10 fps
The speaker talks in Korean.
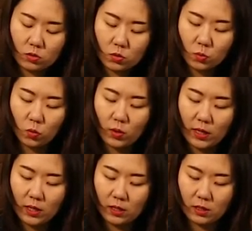좀
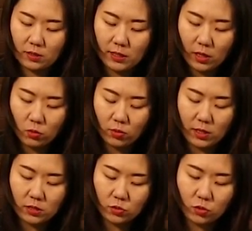오래 사용을
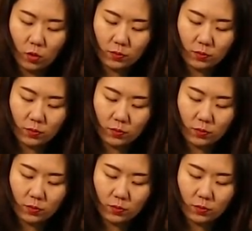하실 수가